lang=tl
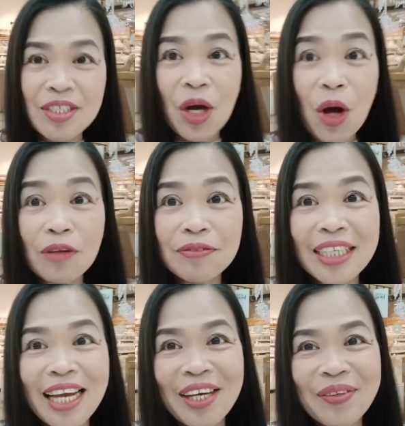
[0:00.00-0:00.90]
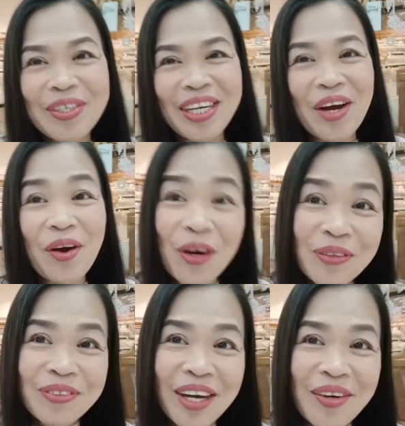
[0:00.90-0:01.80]
sa golf. Naglalaro siya ng
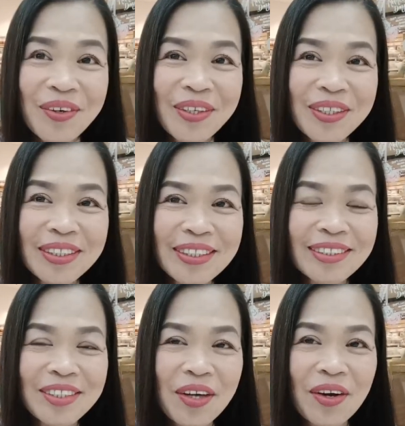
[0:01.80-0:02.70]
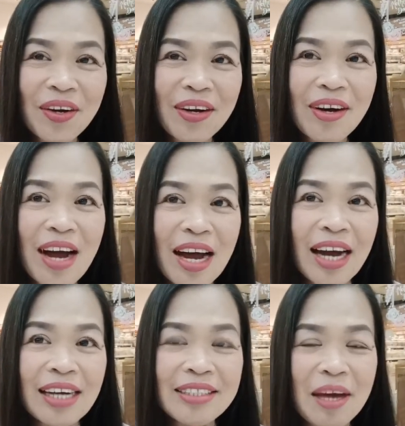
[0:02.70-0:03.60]
golf ngayon. So,
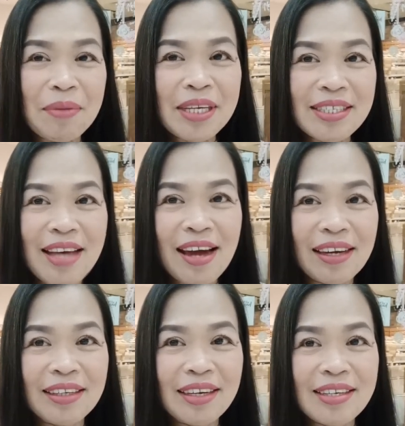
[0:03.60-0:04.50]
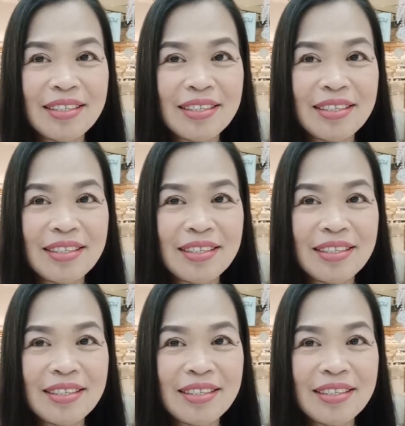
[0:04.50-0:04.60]
ang sabi niya sa akin